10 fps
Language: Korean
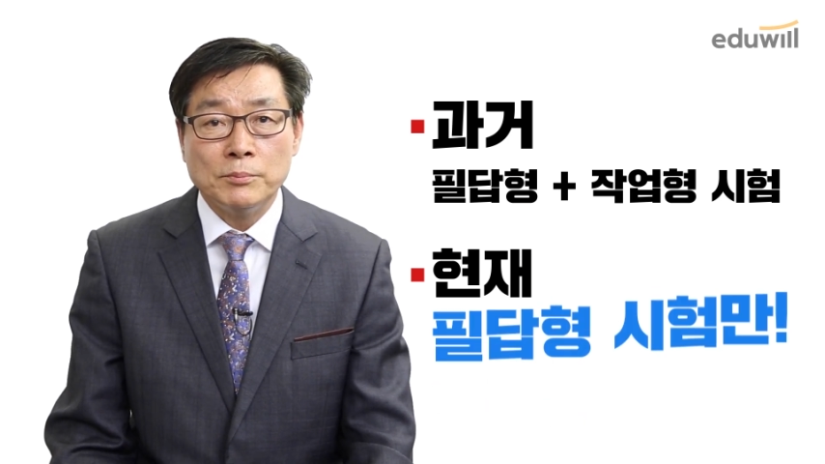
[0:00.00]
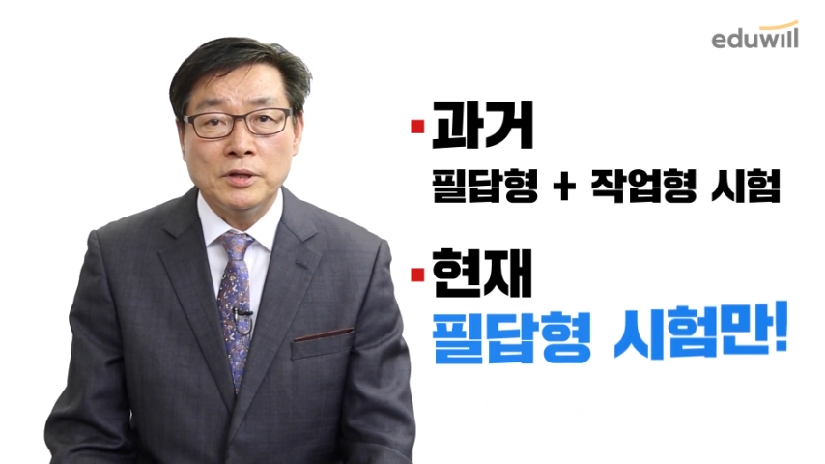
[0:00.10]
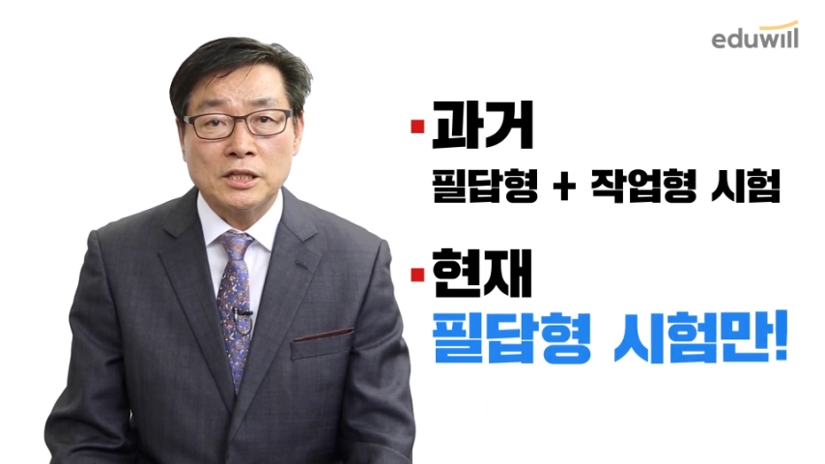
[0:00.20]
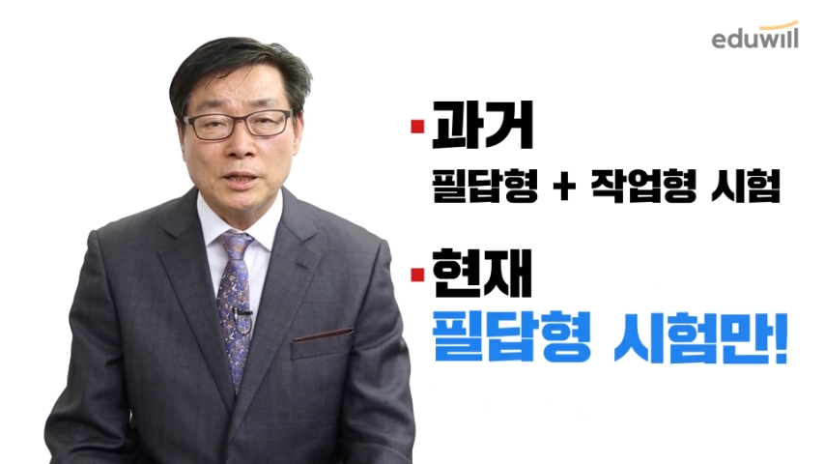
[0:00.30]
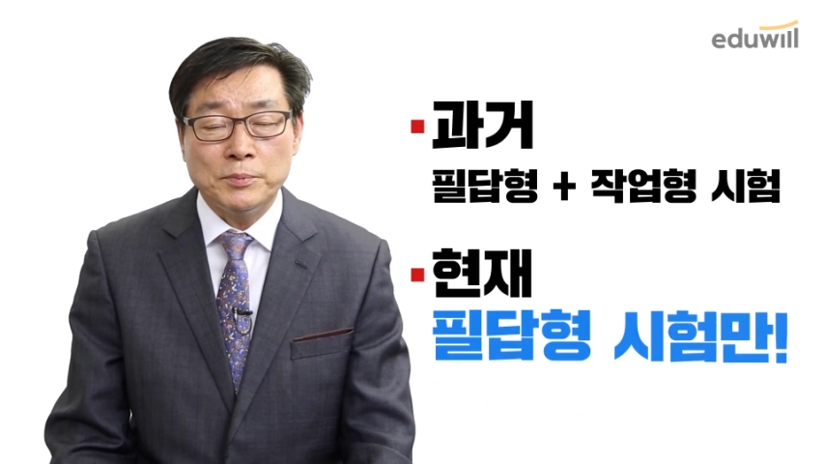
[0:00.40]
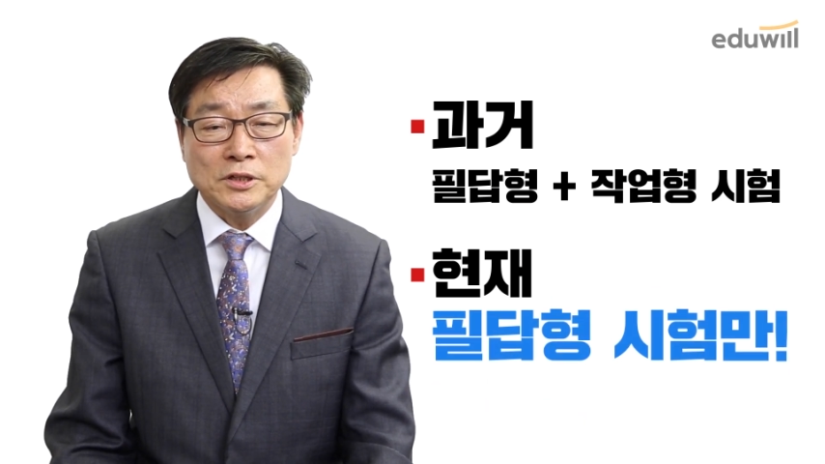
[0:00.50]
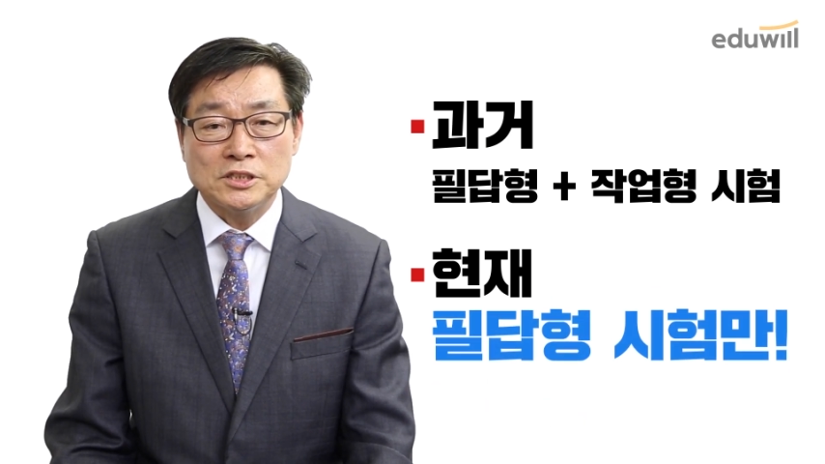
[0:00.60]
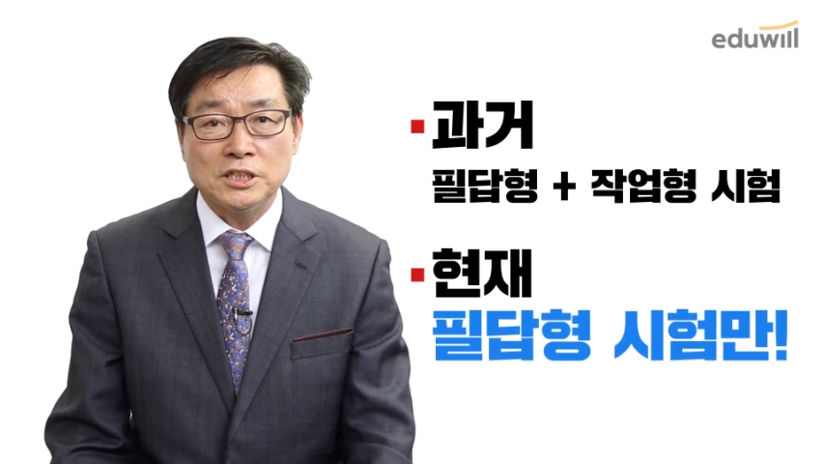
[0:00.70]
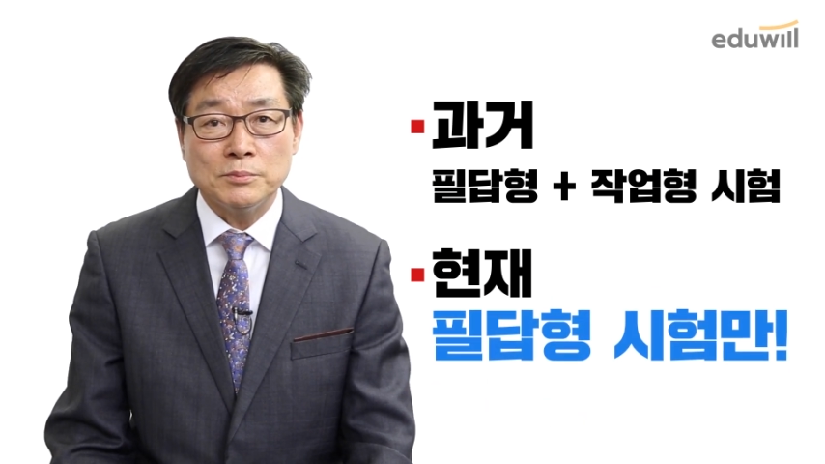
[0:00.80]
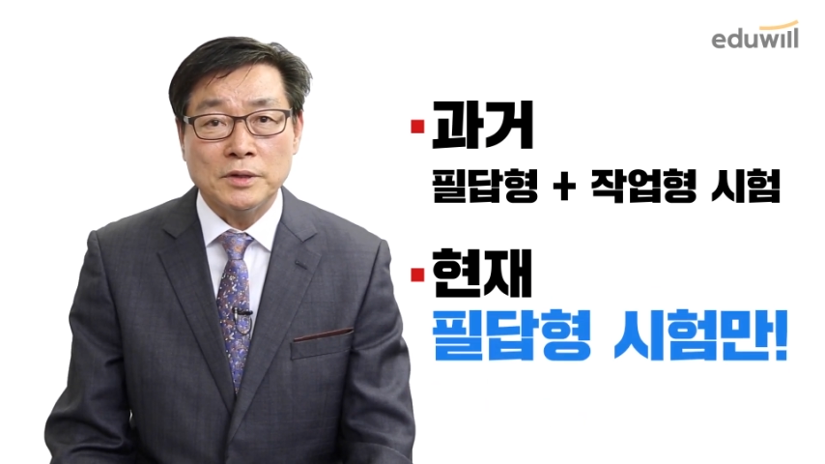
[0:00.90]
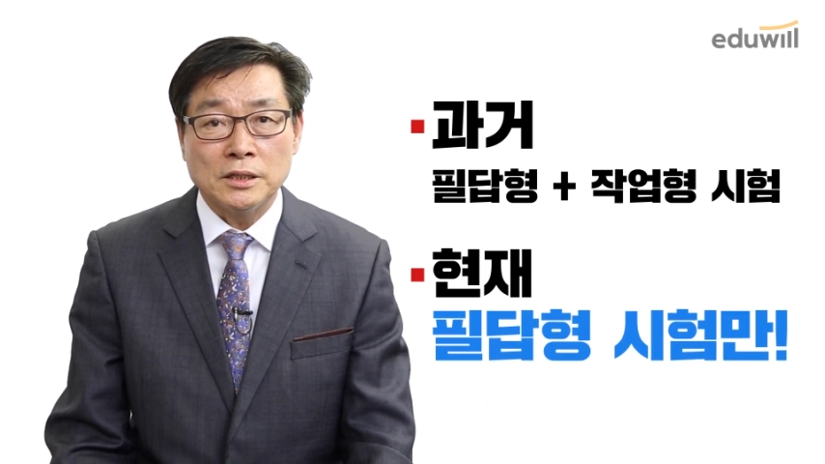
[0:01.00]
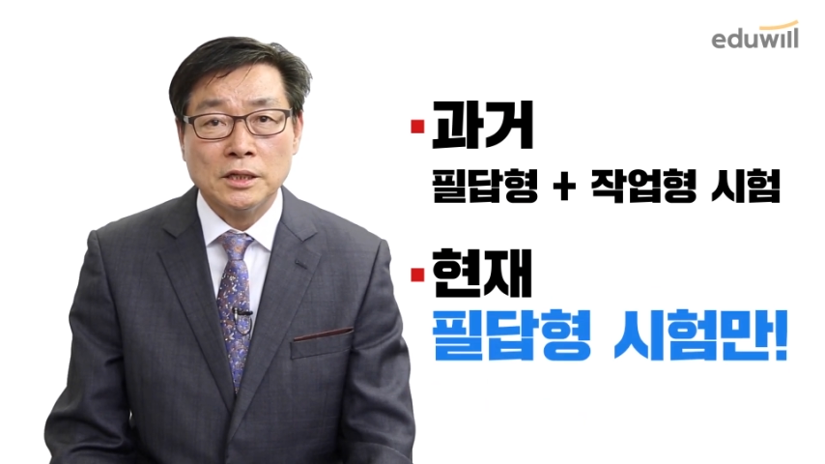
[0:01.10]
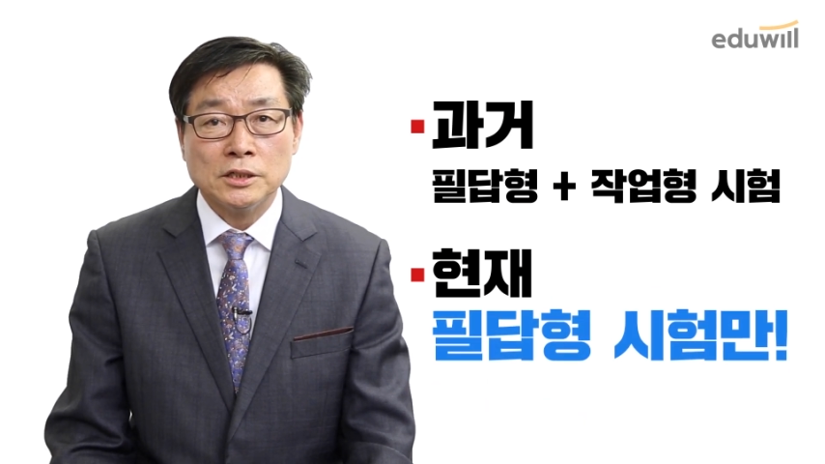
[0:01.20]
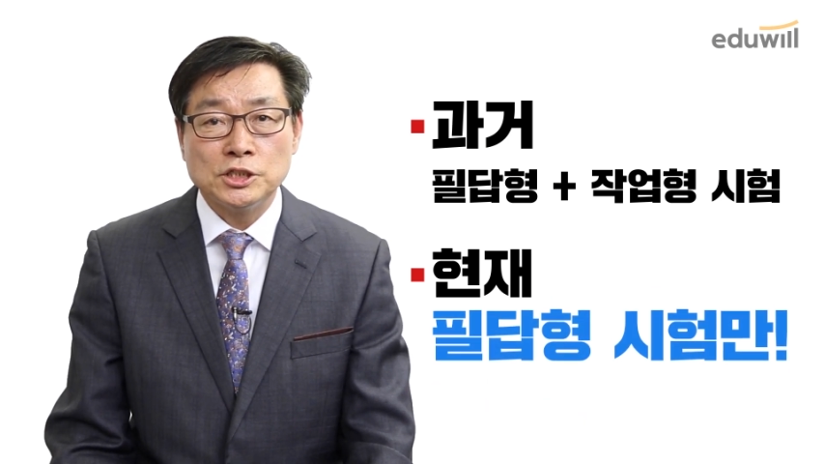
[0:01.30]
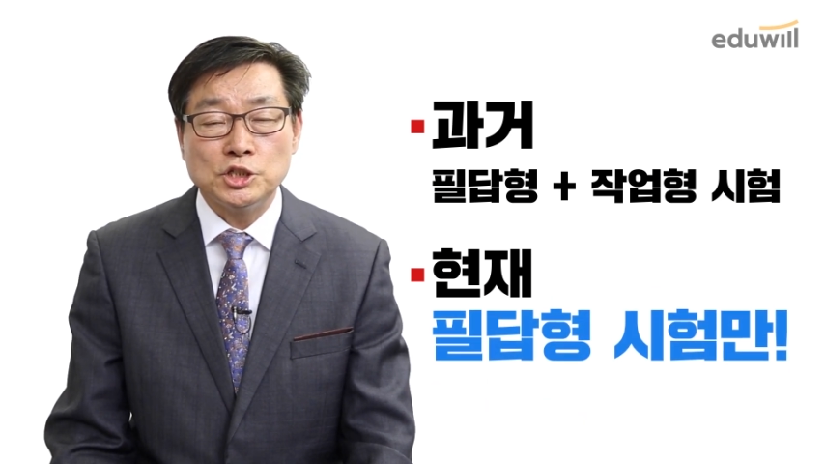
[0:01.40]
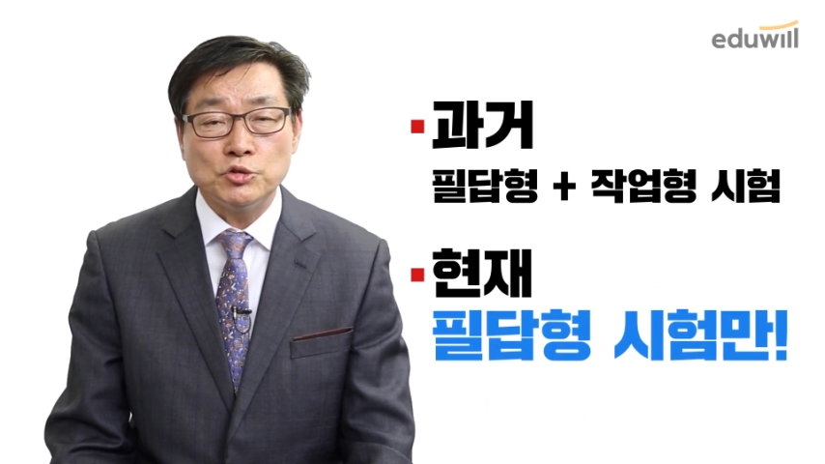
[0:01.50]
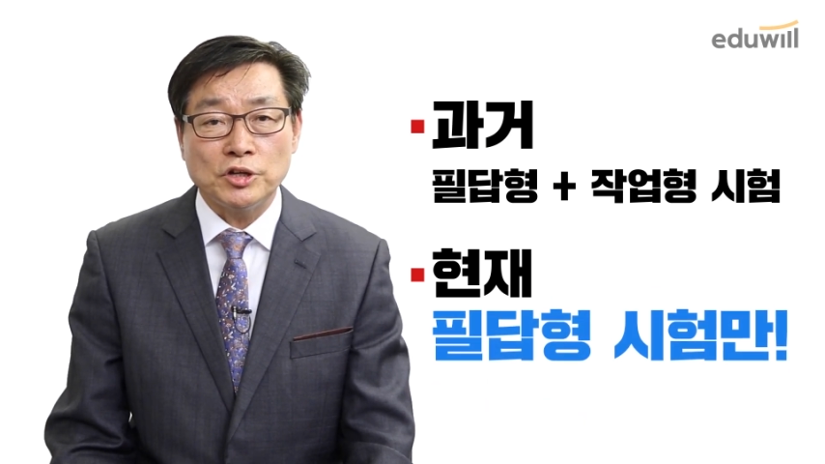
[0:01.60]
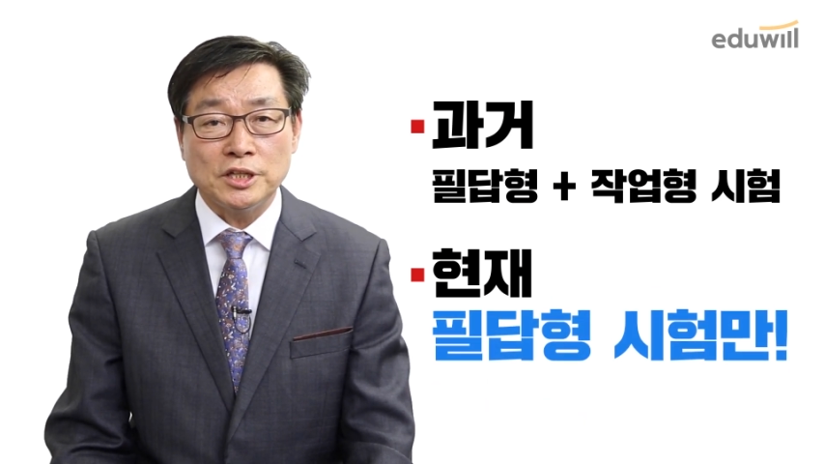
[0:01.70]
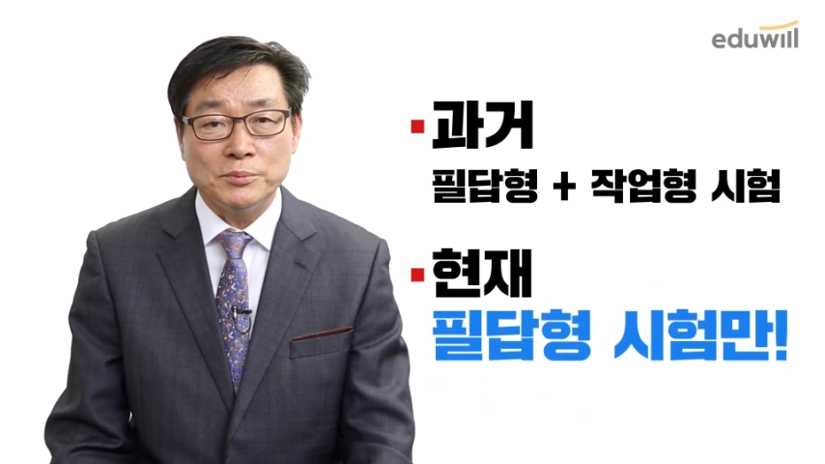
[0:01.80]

필타병 시험만 치르게